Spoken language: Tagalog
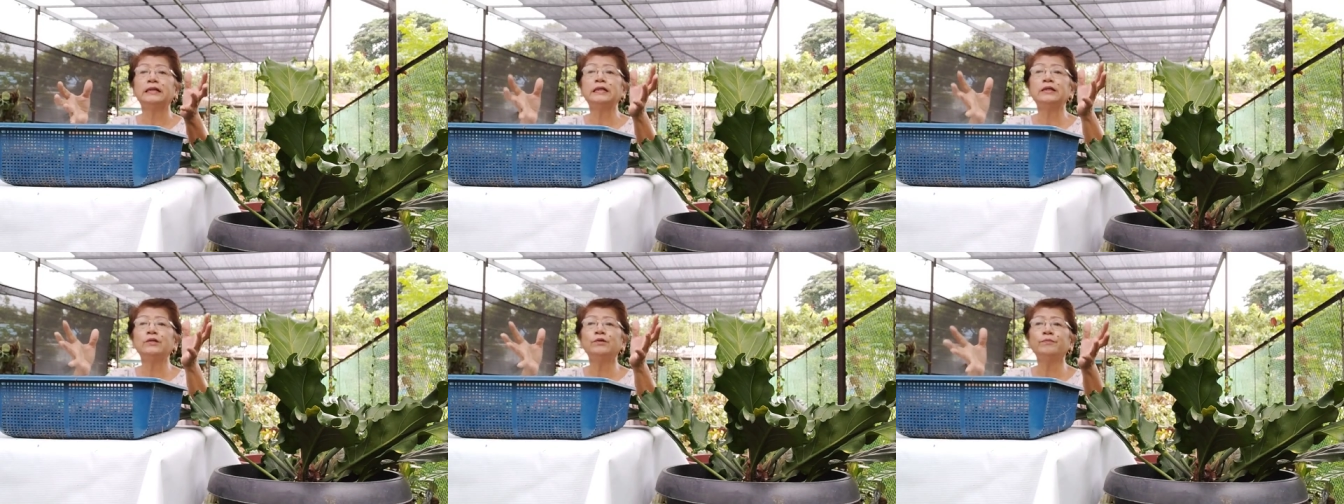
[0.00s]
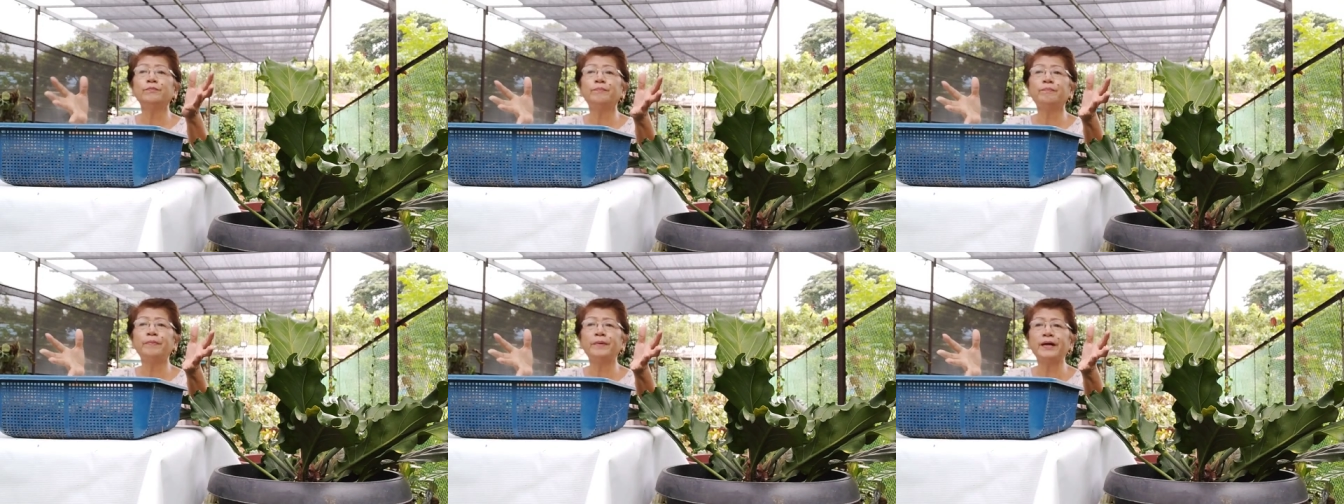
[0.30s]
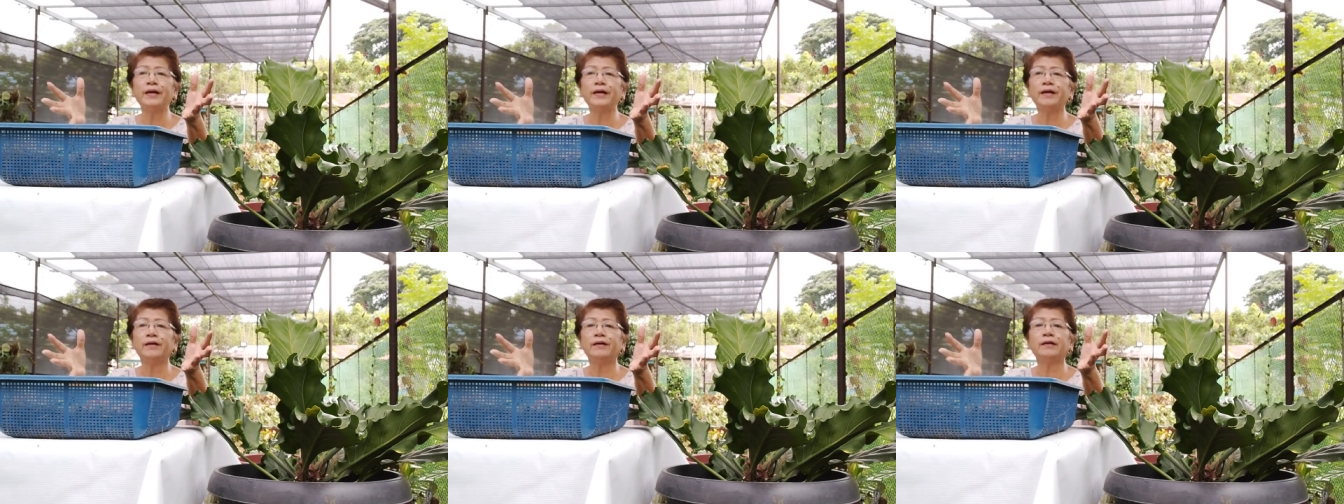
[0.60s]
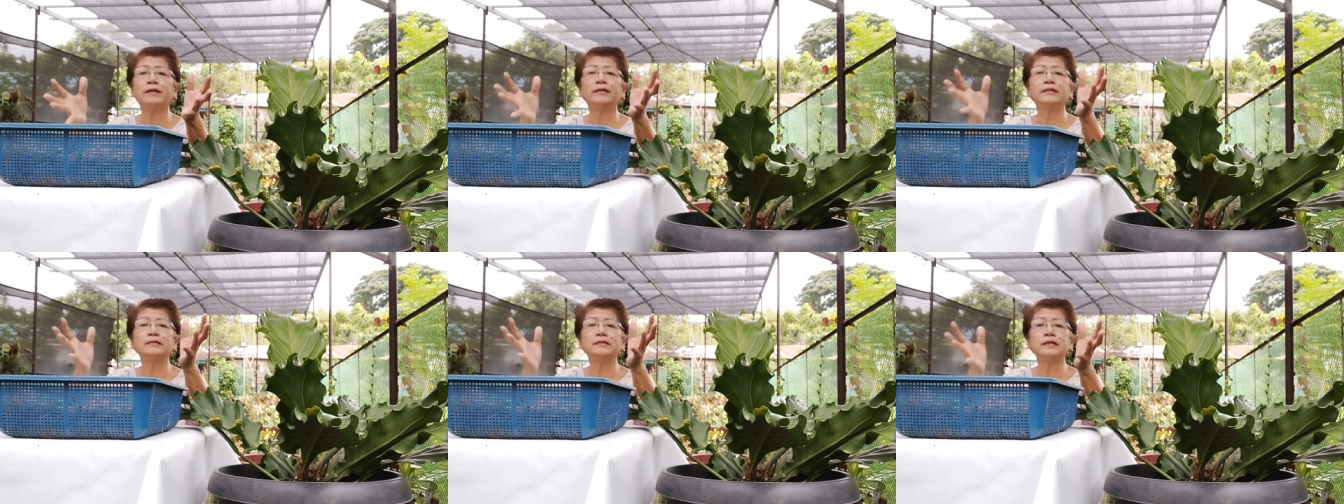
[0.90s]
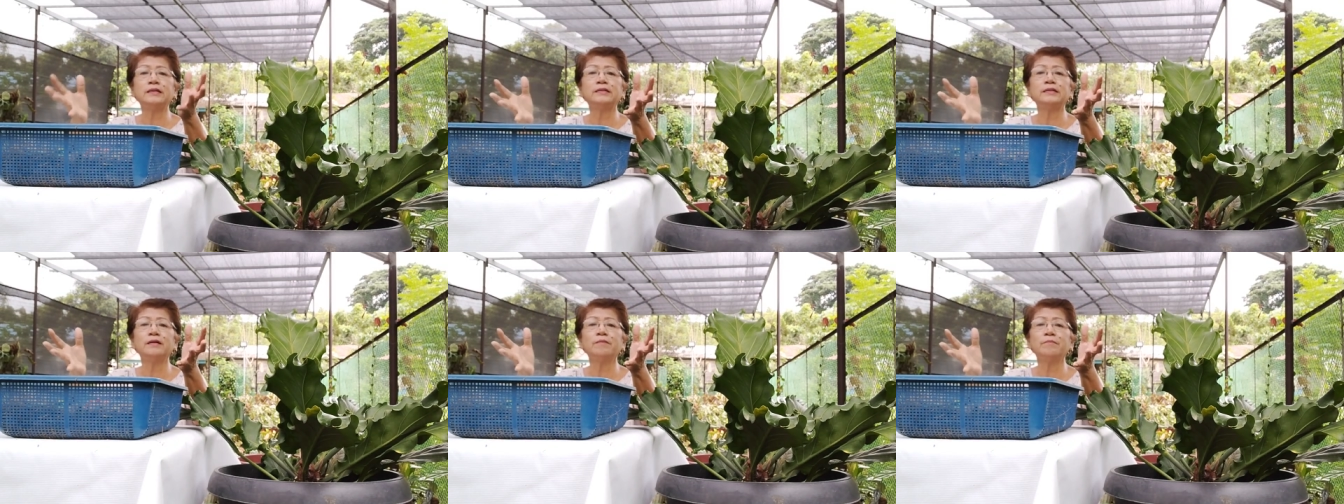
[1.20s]
kinumpare
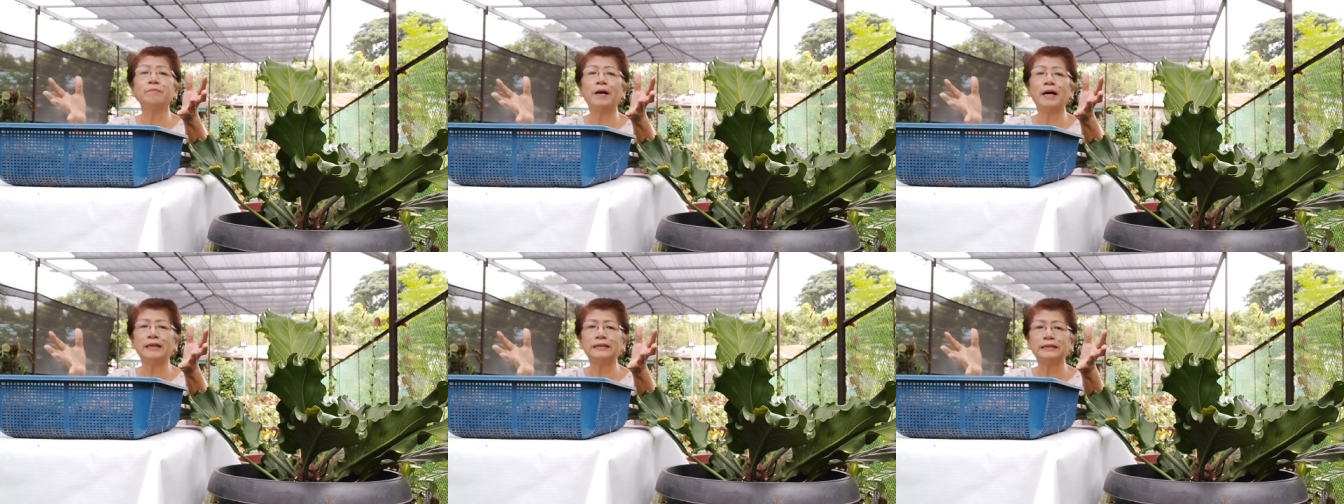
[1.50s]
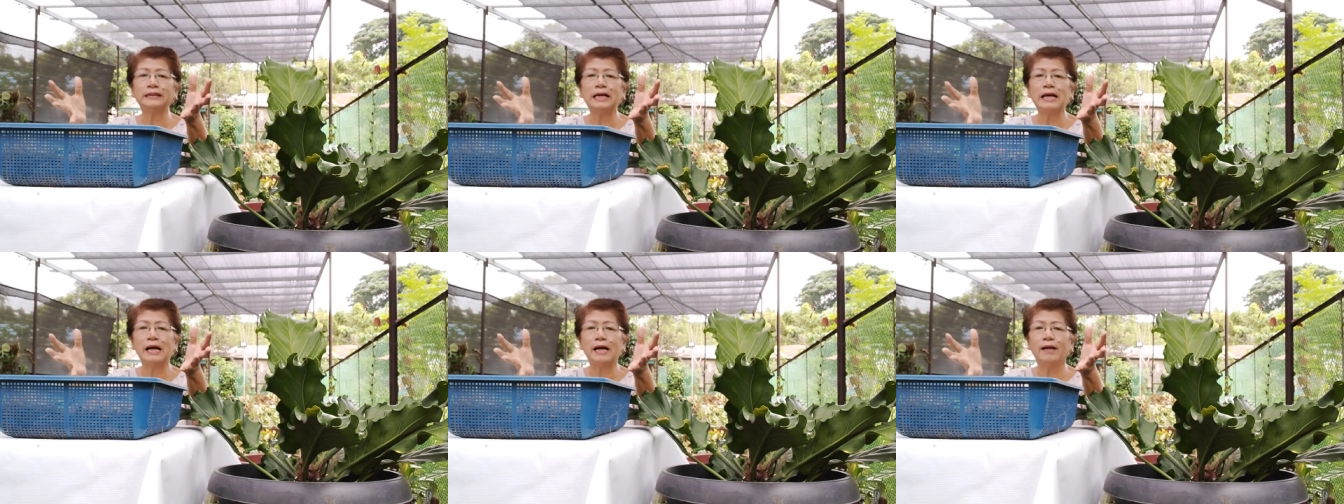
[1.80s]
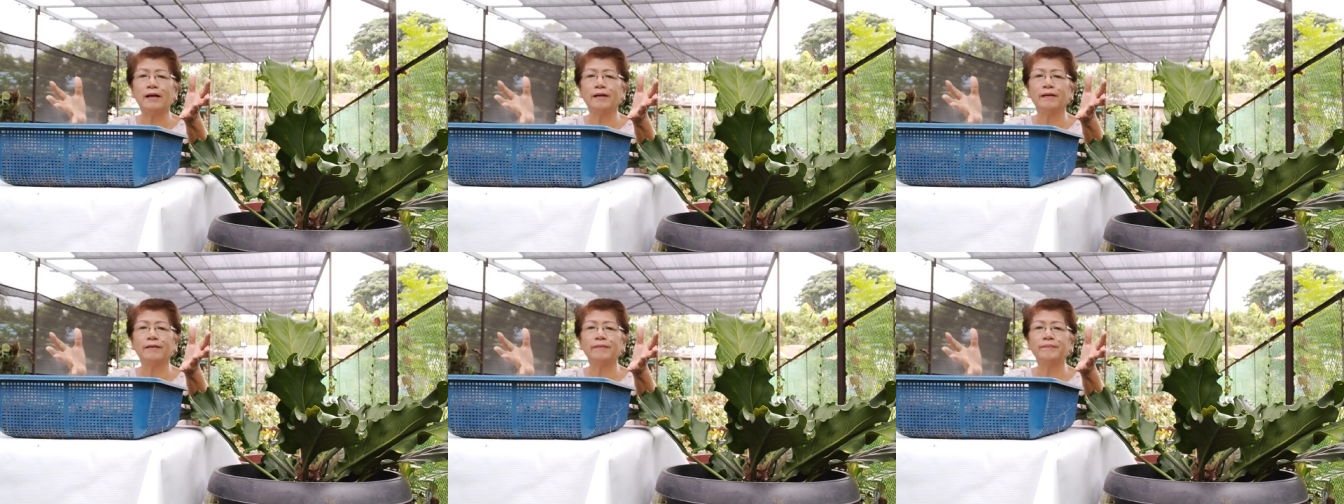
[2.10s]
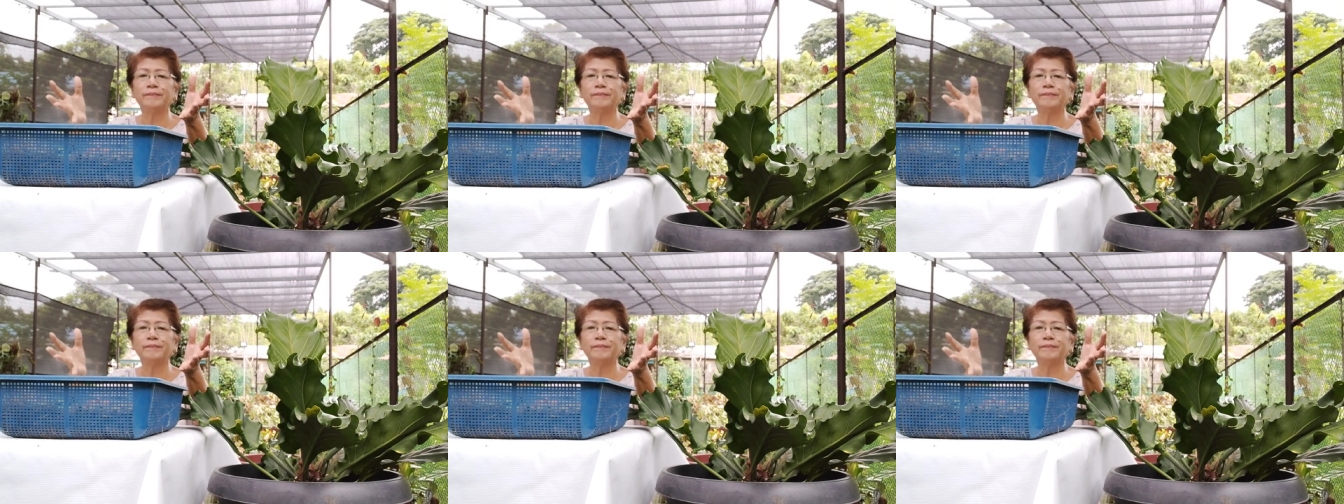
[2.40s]
sa isang bata.